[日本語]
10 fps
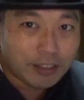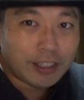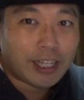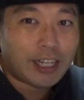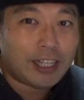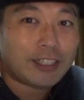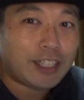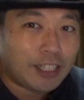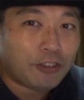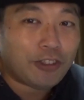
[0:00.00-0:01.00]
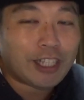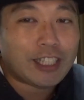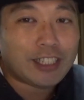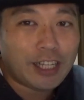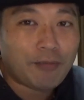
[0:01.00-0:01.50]
だからぜひという
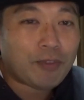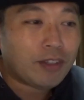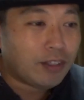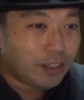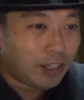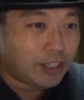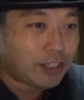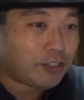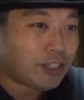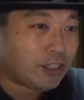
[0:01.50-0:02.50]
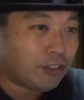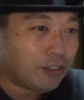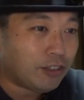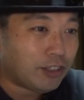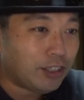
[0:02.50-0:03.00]
形ではいで春夜君の
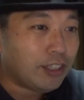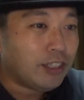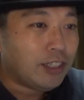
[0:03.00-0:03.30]
ニュース、